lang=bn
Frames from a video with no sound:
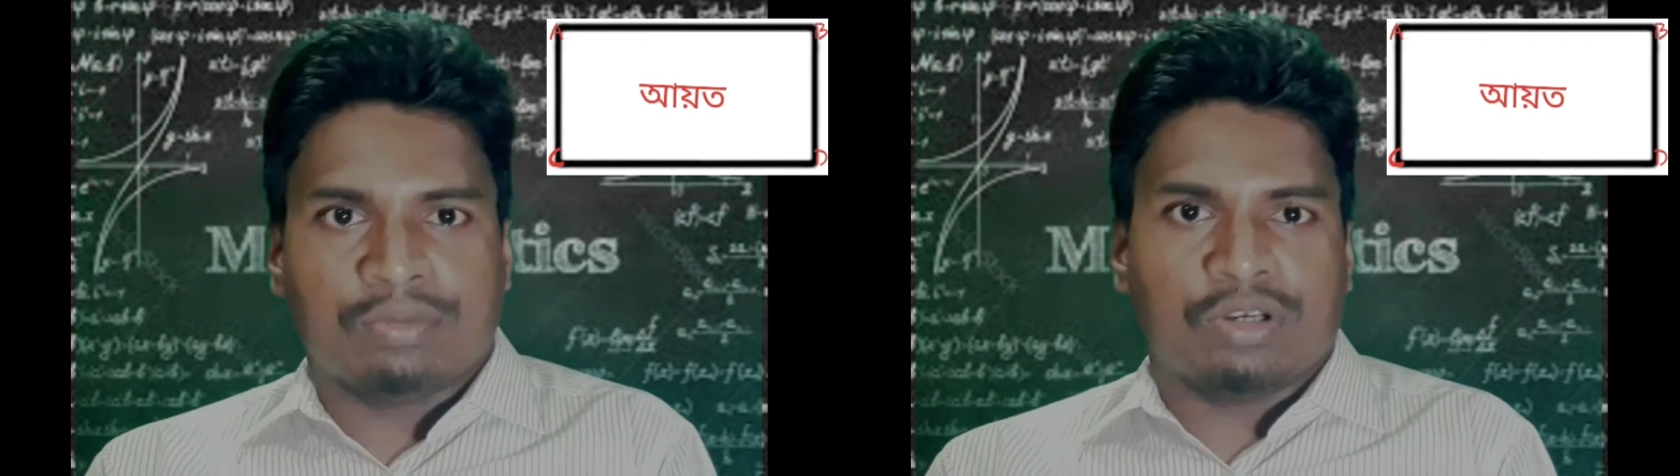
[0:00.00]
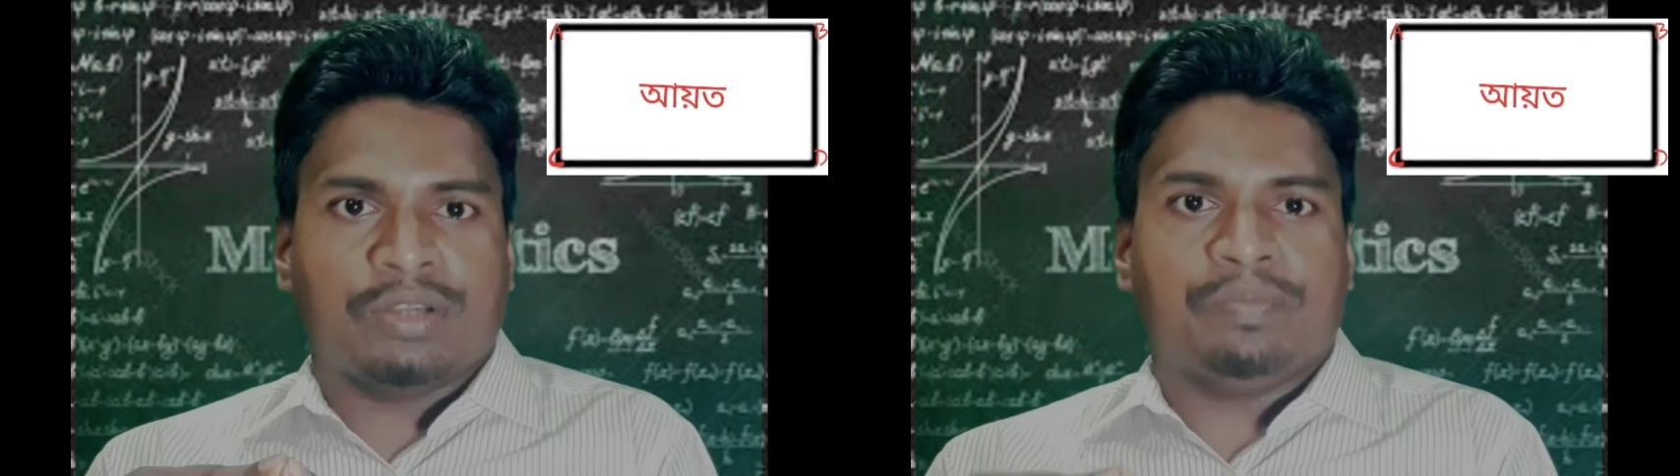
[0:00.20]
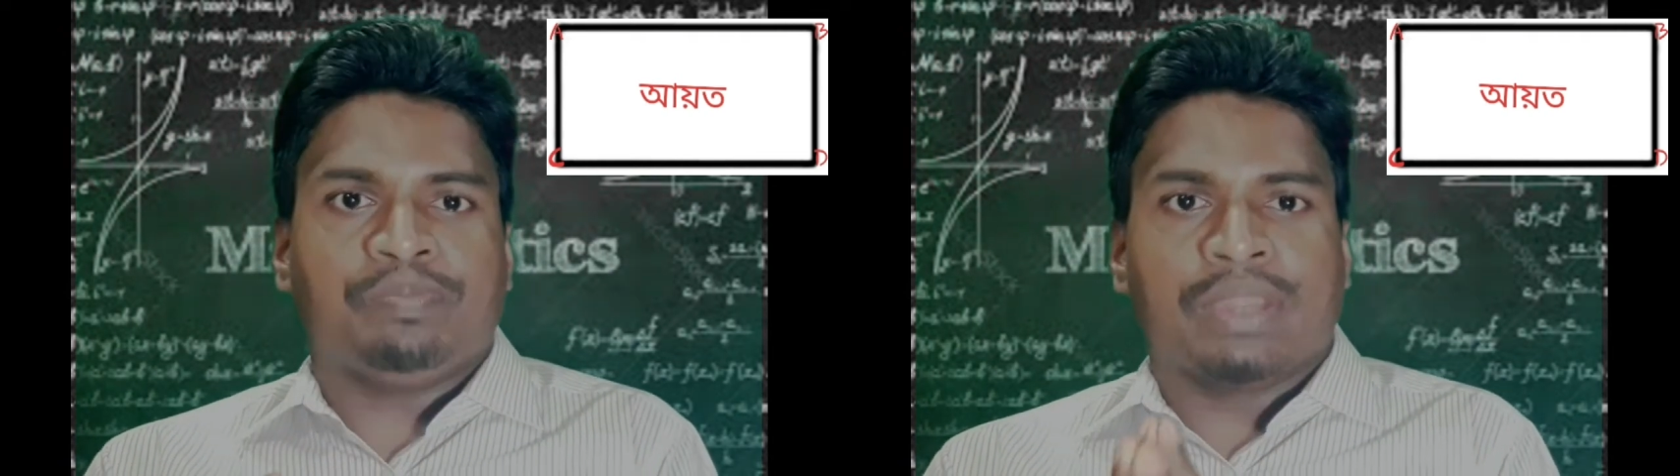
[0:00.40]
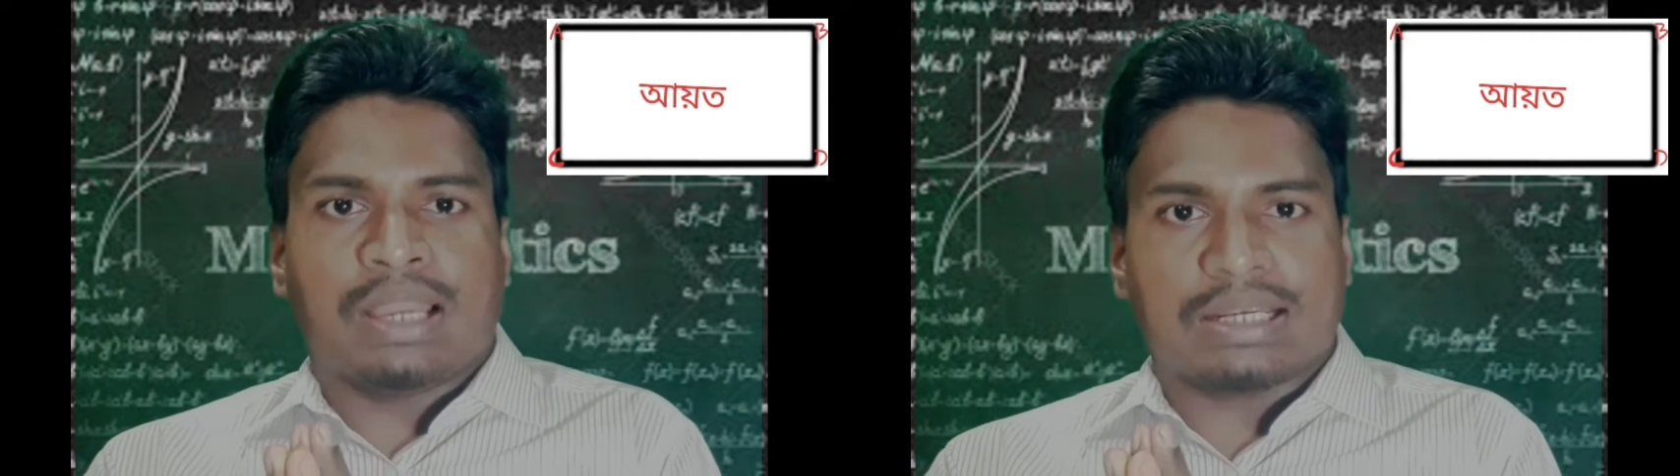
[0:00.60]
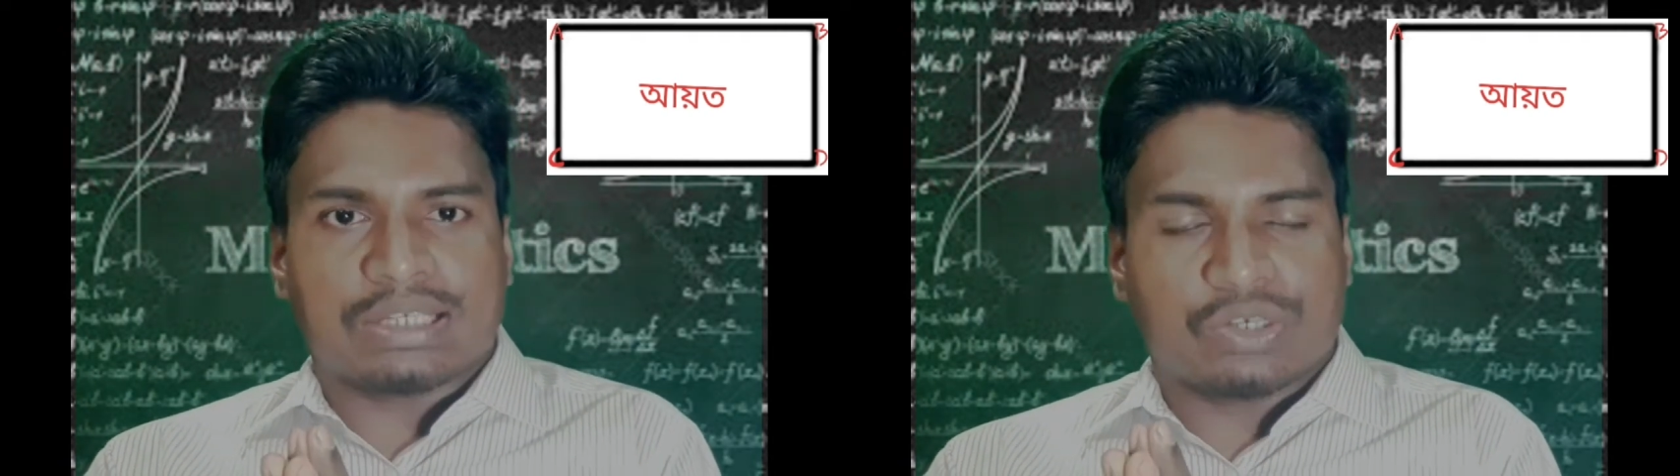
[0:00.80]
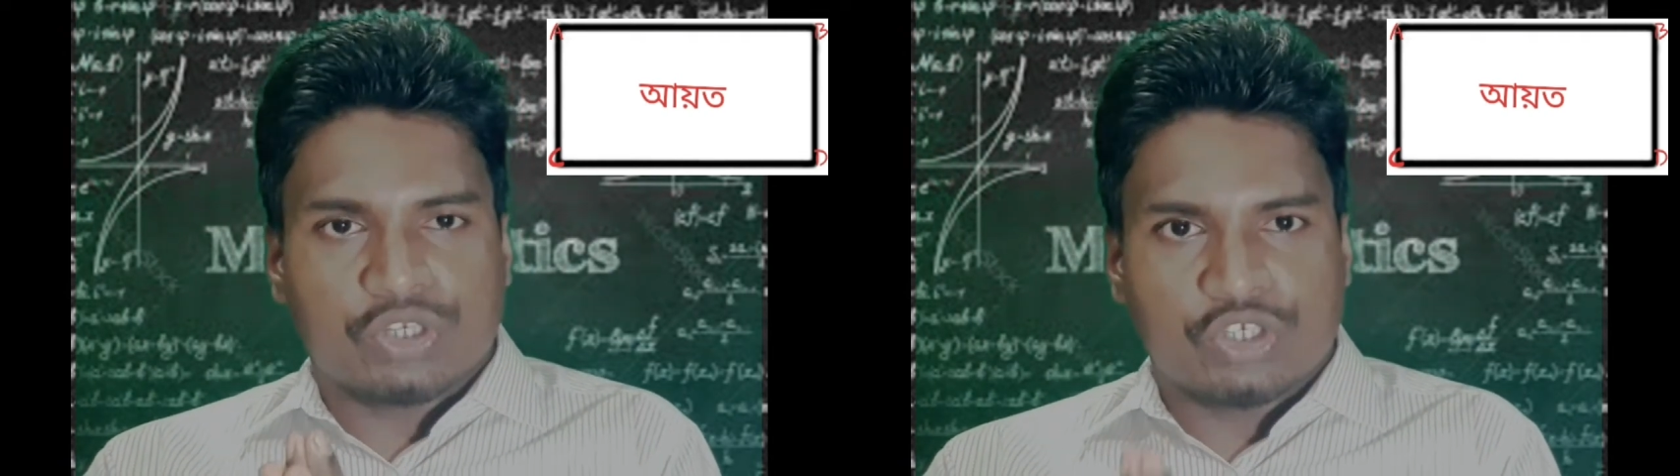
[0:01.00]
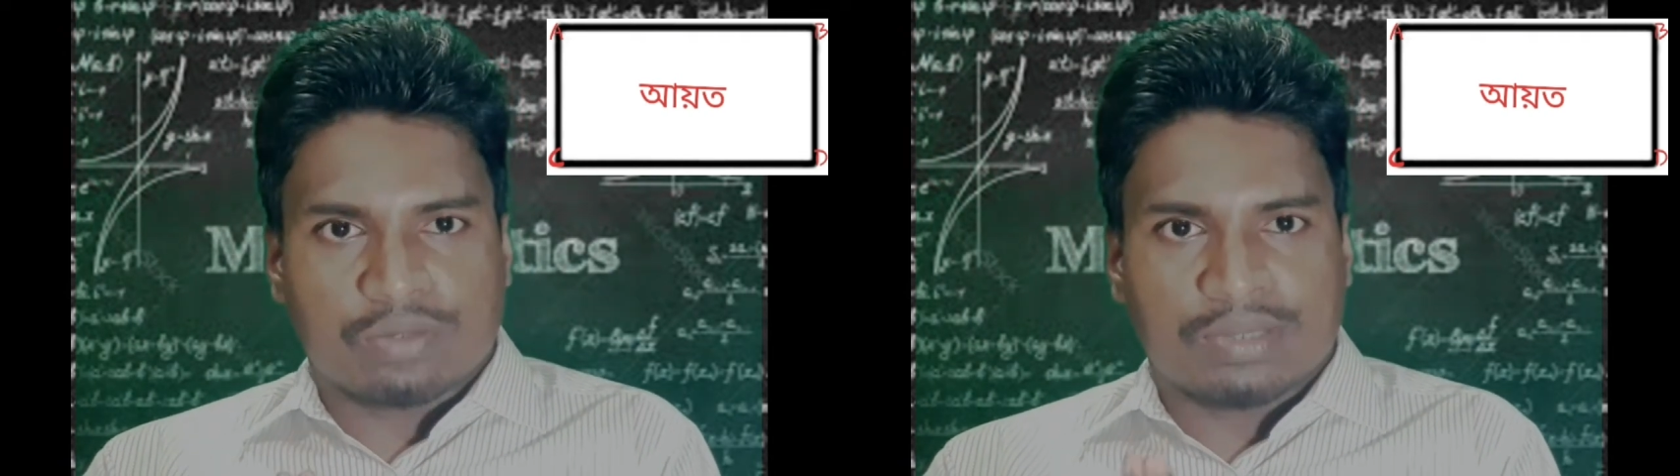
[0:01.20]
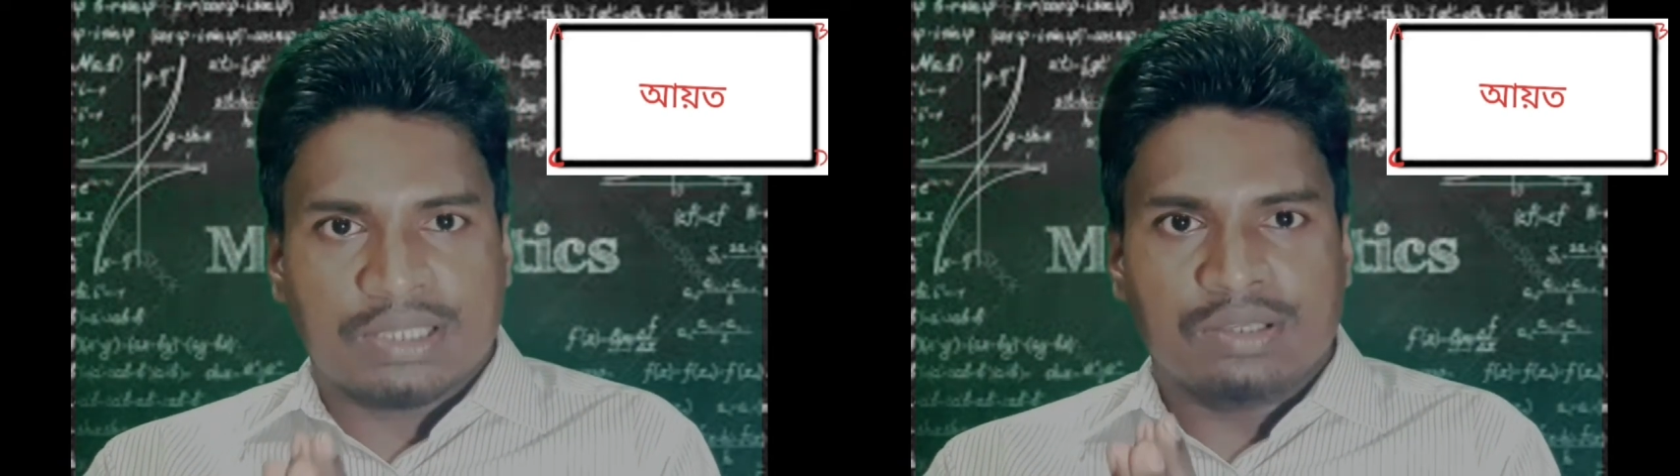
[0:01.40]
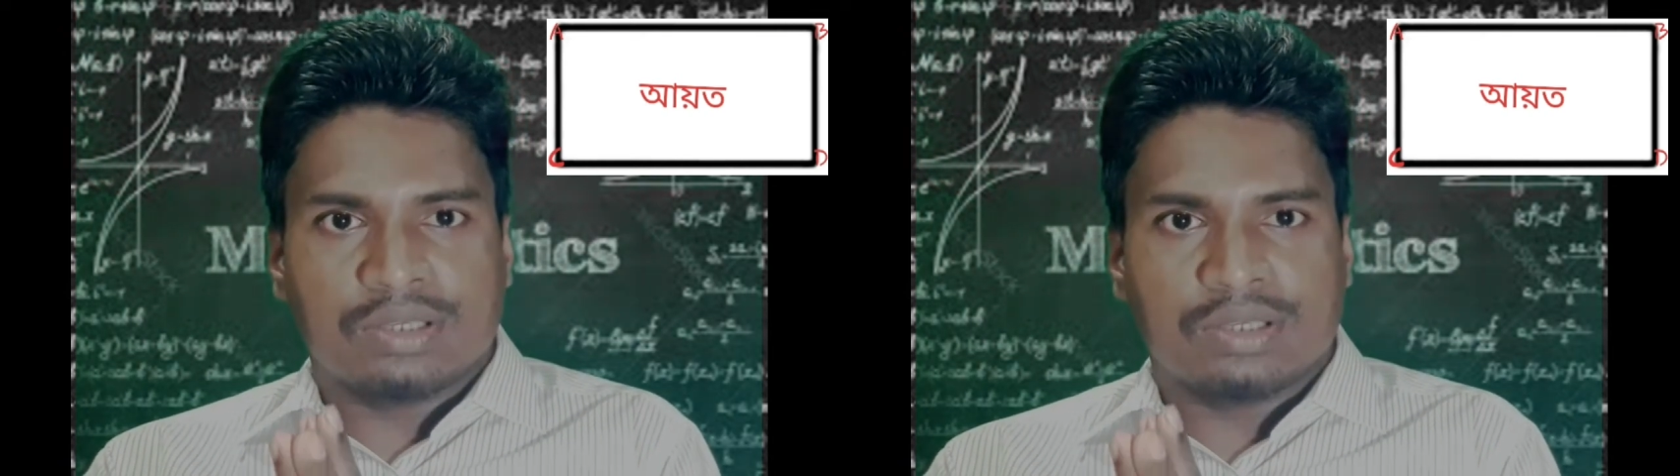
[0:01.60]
বলে আশা করি সবাই